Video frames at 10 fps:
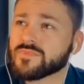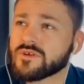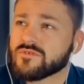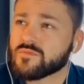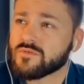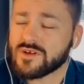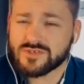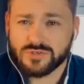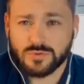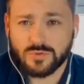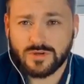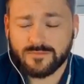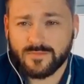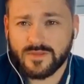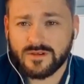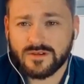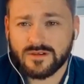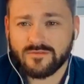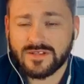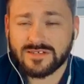wprowadził e,
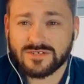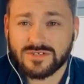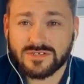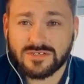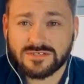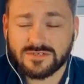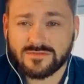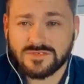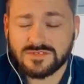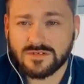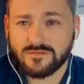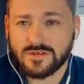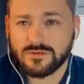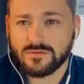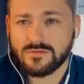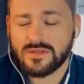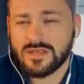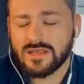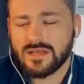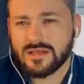w latach 40. XX wieku
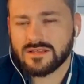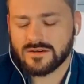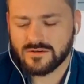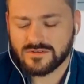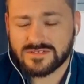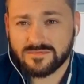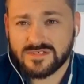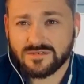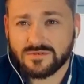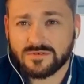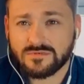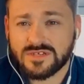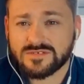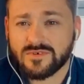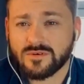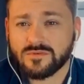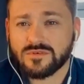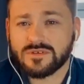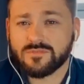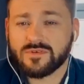taką koncepcję, którą nazwał
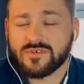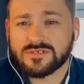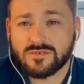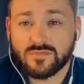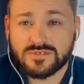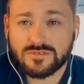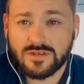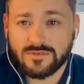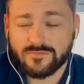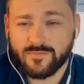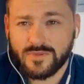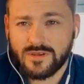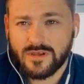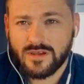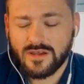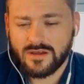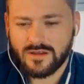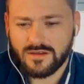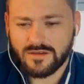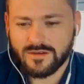deprywacją emocjonalną.
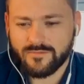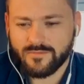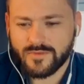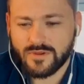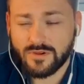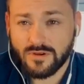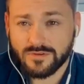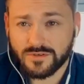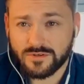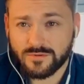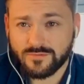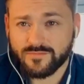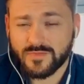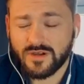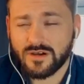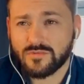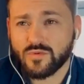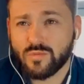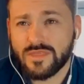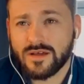E, on odkrył, a robił
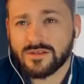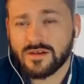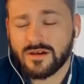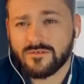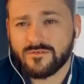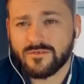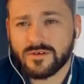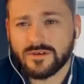badania w,